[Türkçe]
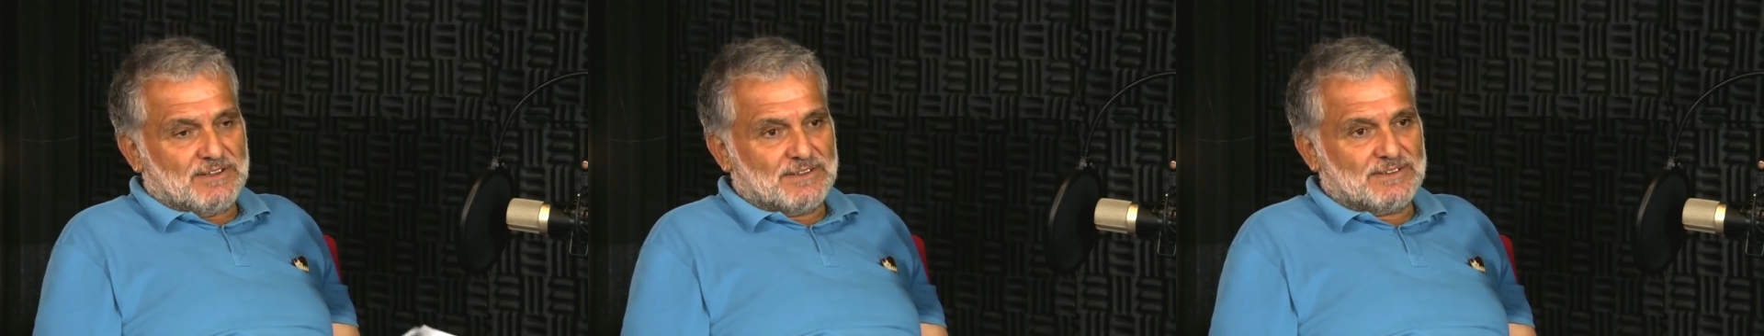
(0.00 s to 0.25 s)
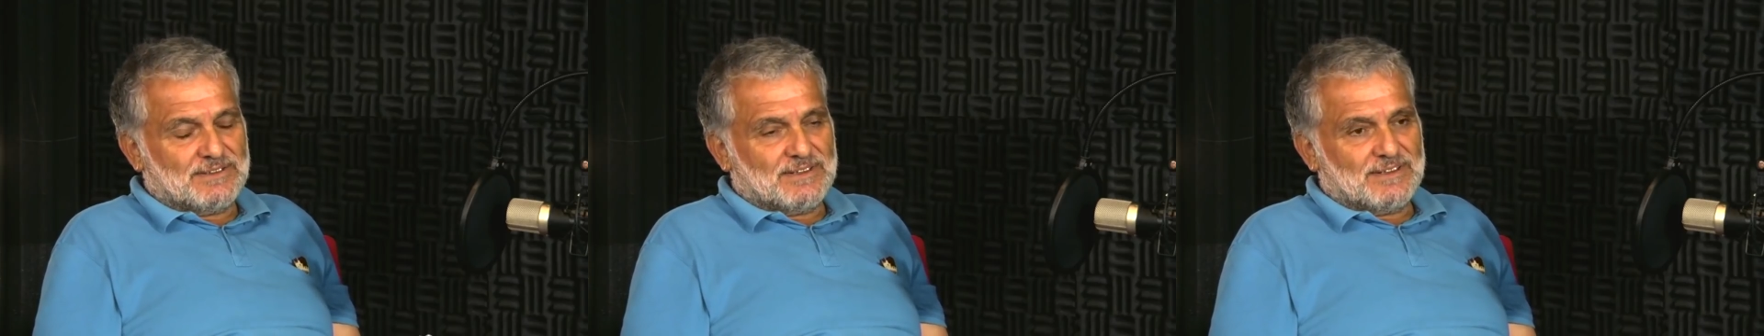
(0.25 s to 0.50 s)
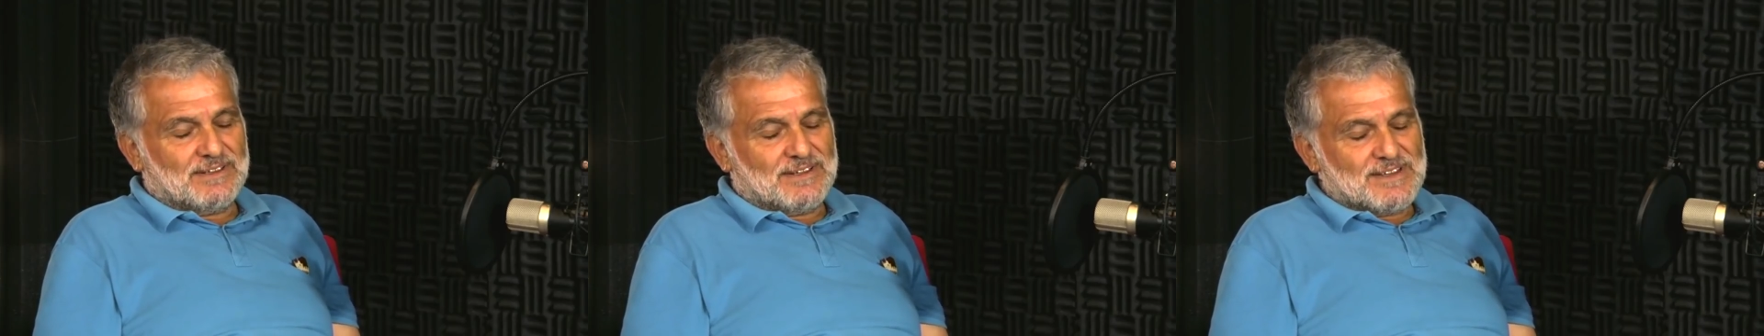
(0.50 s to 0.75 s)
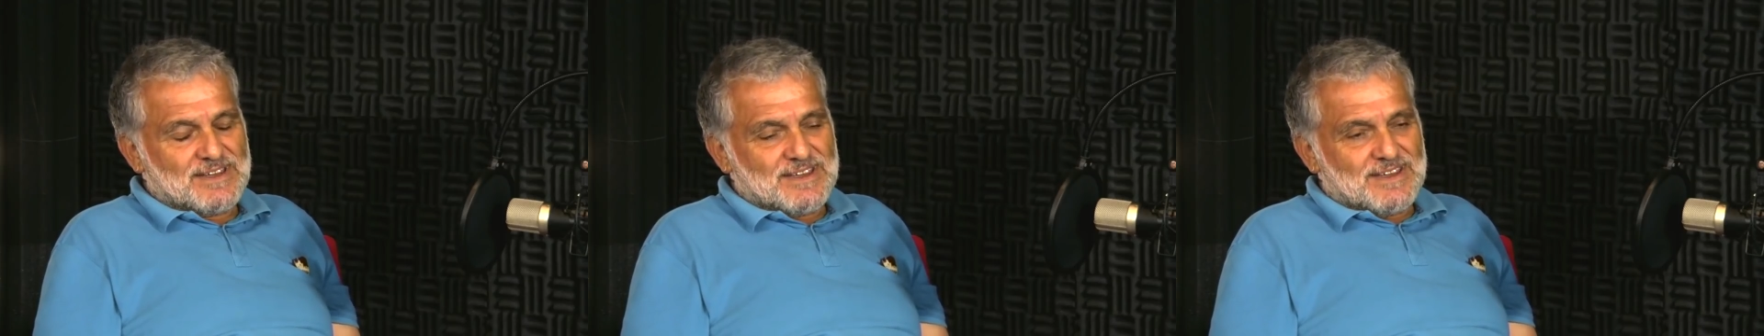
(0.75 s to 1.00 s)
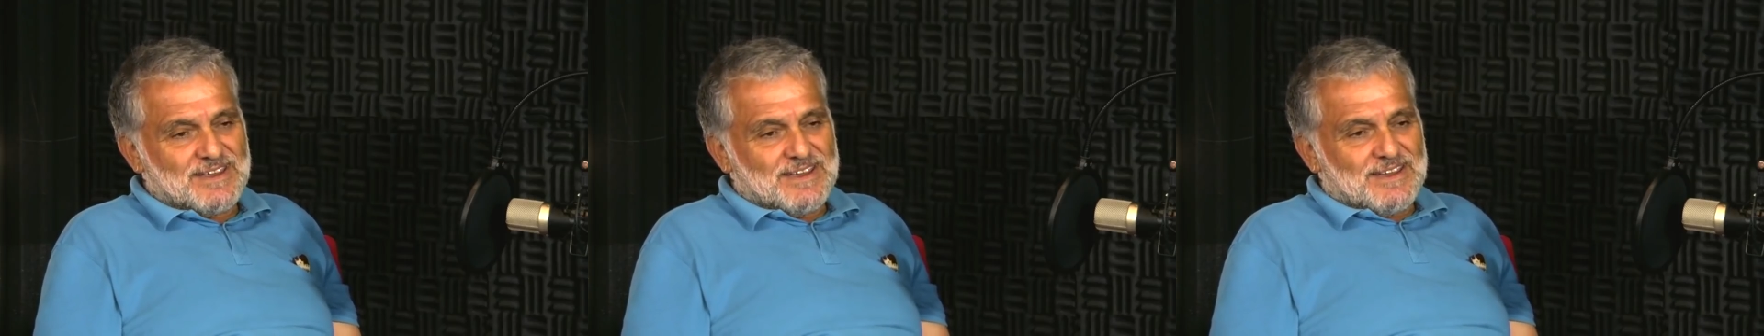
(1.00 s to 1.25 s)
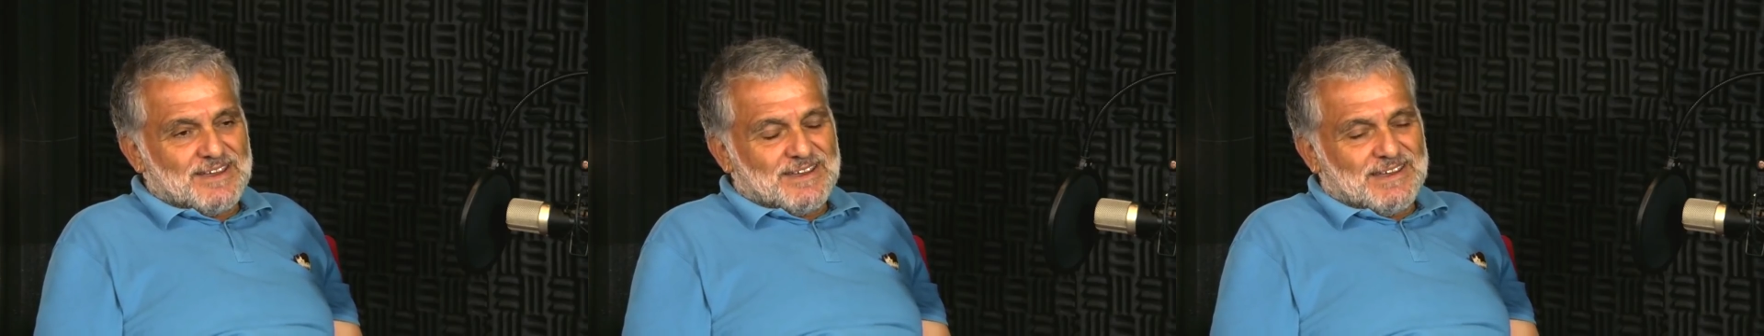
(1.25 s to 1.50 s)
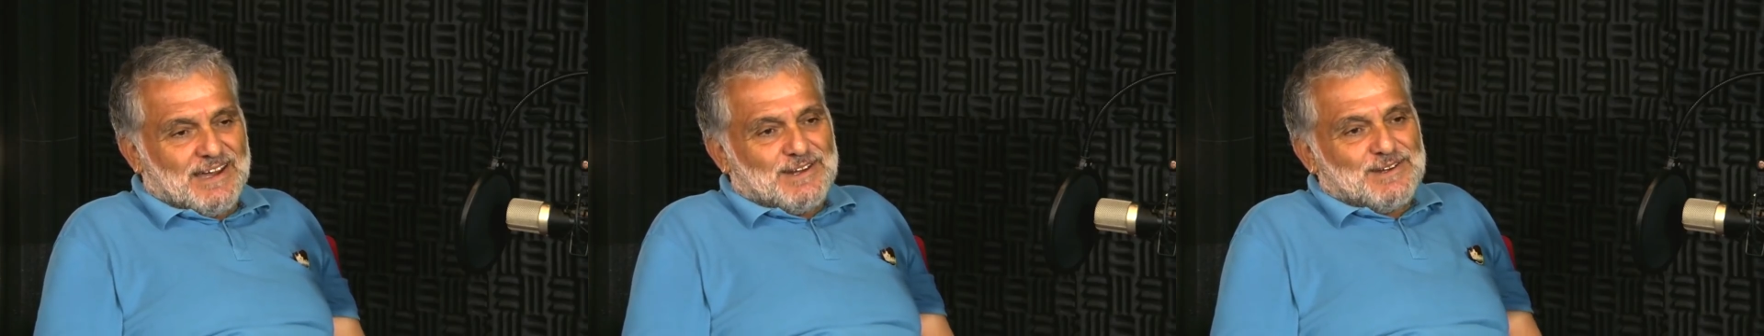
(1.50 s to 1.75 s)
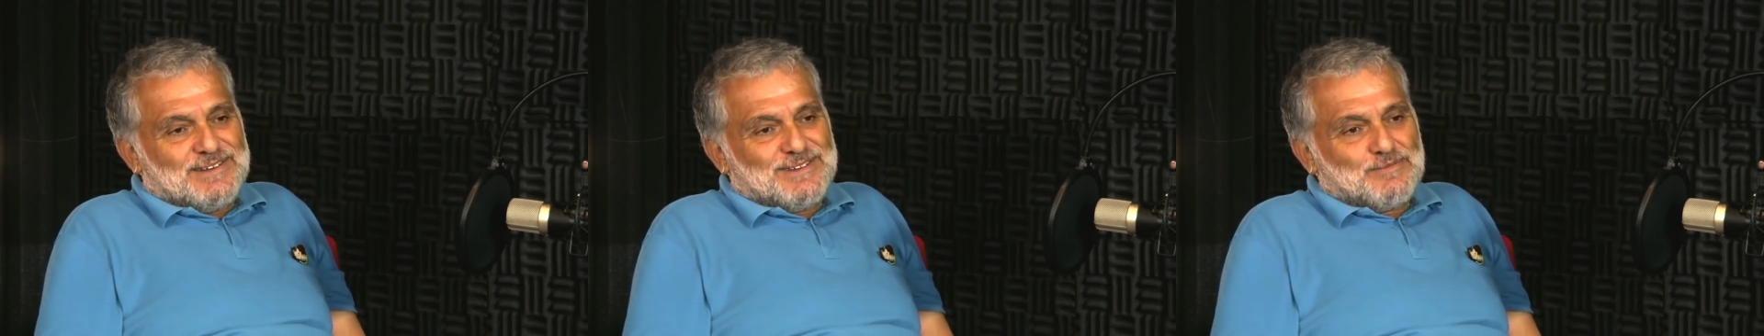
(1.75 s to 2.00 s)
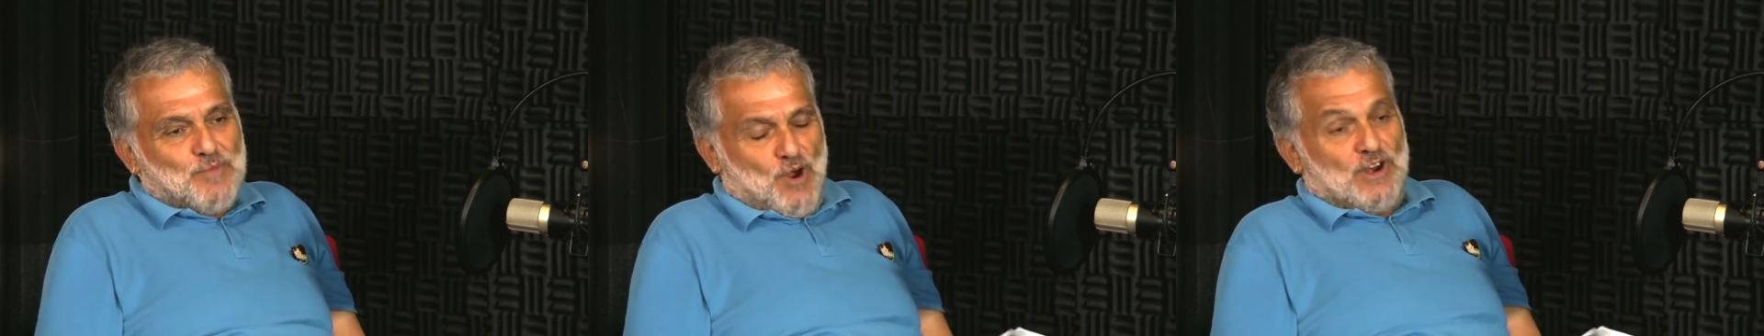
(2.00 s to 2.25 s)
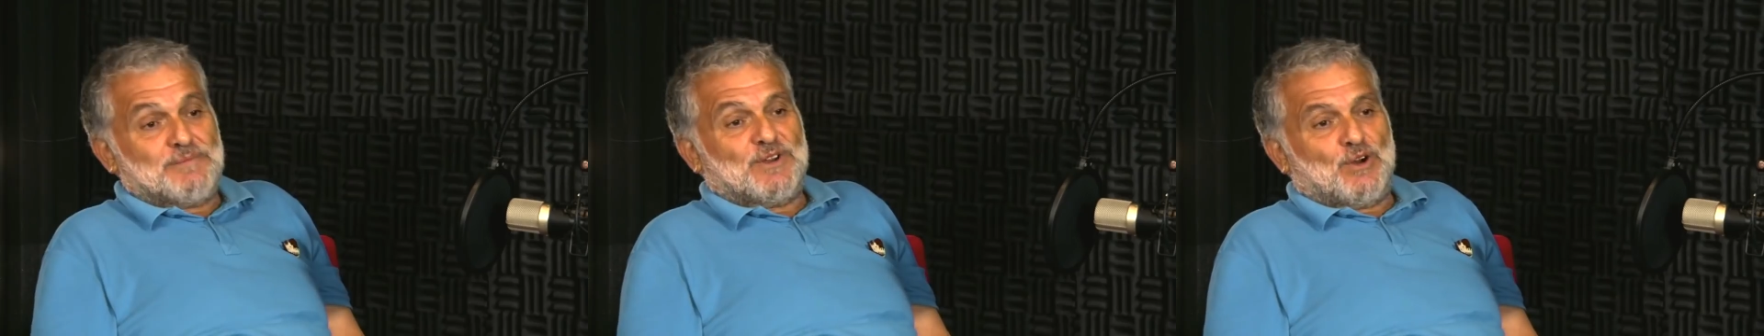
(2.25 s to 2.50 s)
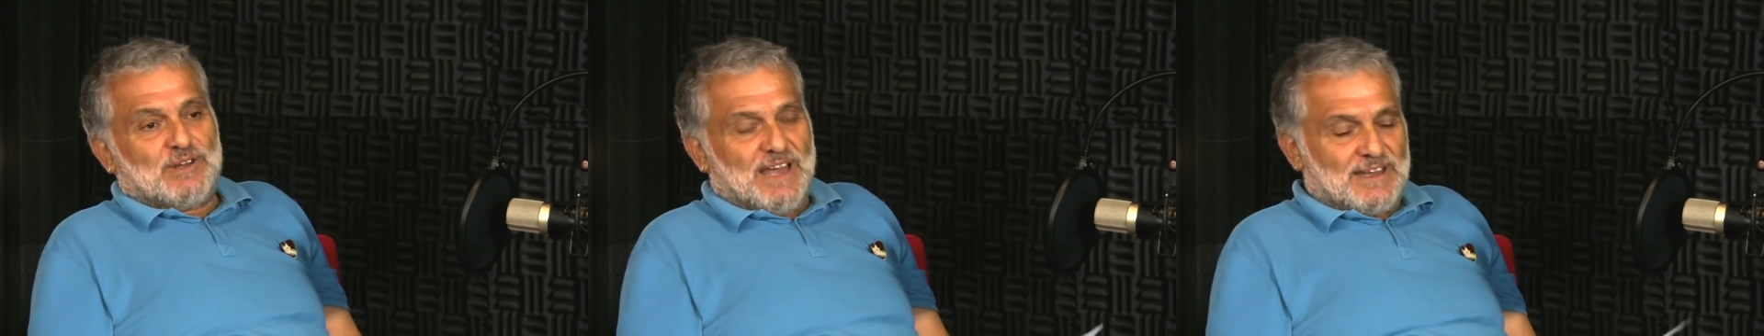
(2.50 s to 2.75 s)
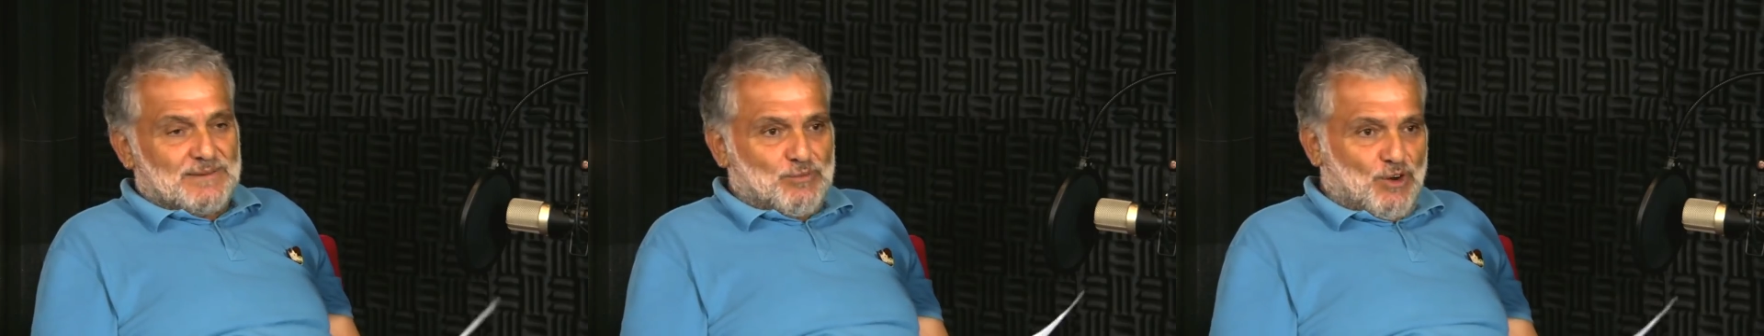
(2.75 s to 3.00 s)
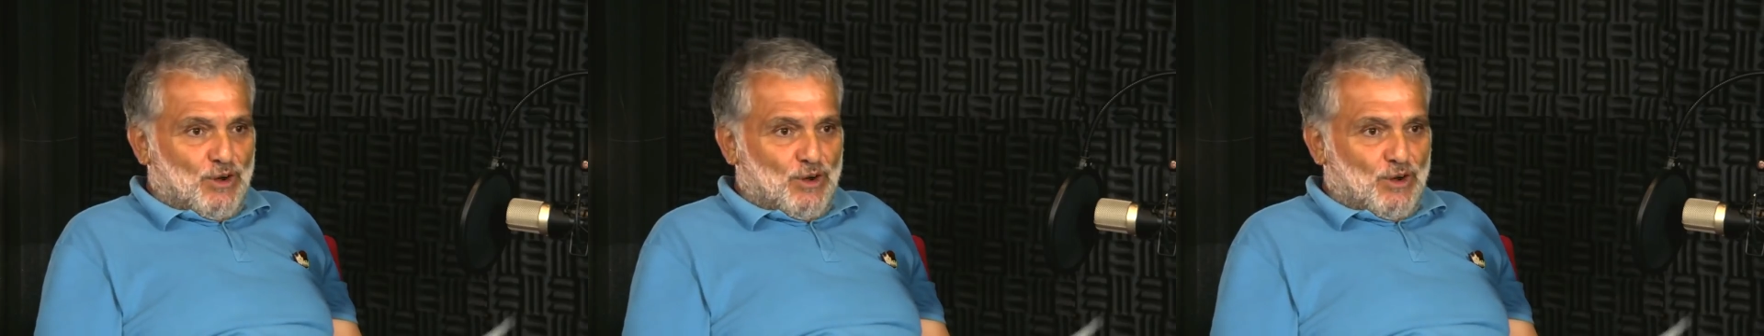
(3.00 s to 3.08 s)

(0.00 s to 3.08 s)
aydırdı. Yani böyle bir olay.